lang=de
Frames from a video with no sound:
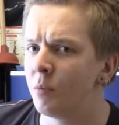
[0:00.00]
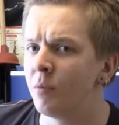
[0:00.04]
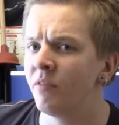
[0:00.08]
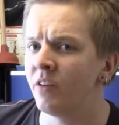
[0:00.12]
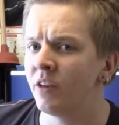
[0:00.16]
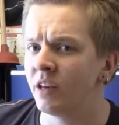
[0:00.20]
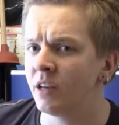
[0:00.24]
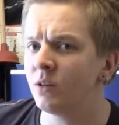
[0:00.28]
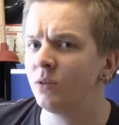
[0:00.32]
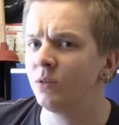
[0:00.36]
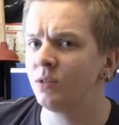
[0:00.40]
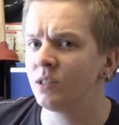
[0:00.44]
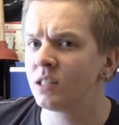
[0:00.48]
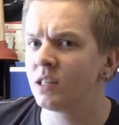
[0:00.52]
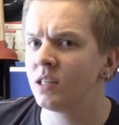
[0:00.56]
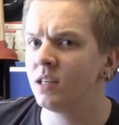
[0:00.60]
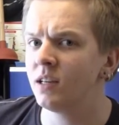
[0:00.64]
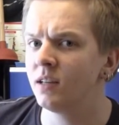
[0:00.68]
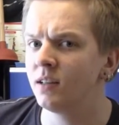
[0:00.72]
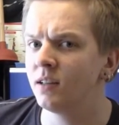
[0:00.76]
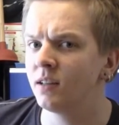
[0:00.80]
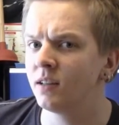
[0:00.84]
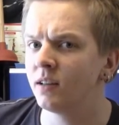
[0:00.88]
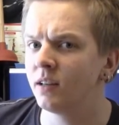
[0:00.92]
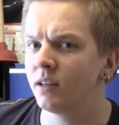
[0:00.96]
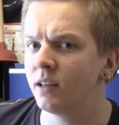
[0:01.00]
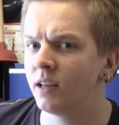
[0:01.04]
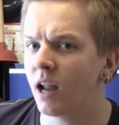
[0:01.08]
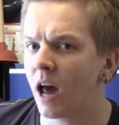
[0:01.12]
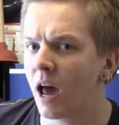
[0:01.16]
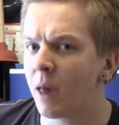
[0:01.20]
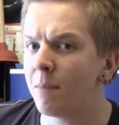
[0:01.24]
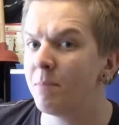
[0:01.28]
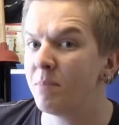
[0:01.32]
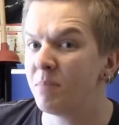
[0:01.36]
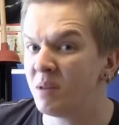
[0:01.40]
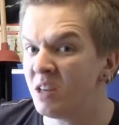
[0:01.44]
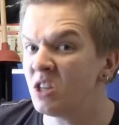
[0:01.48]
bewegen uns hier in
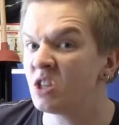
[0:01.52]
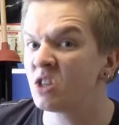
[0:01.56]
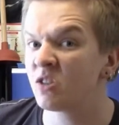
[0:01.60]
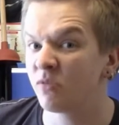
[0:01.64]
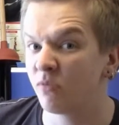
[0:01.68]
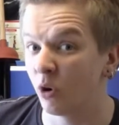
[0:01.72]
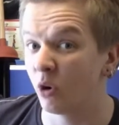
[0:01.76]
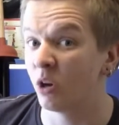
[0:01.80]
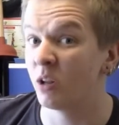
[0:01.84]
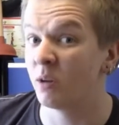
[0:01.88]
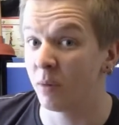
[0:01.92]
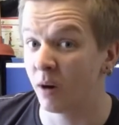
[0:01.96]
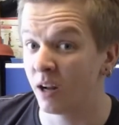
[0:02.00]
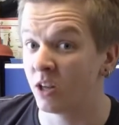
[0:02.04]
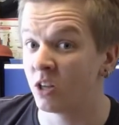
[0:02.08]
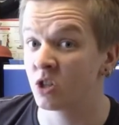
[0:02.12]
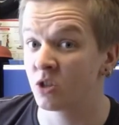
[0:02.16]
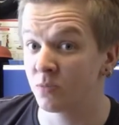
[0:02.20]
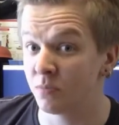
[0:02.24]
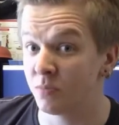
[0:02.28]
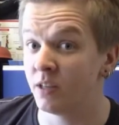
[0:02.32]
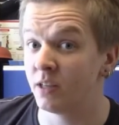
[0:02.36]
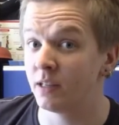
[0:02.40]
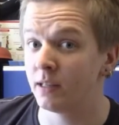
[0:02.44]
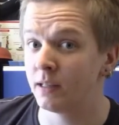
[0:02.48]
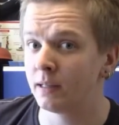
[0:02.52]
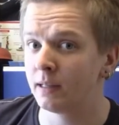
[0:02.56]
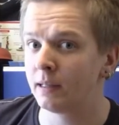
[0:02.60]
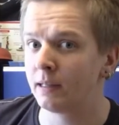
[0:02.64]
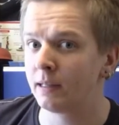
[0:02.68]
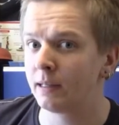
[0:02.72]
einem Beachvolleyballspiel.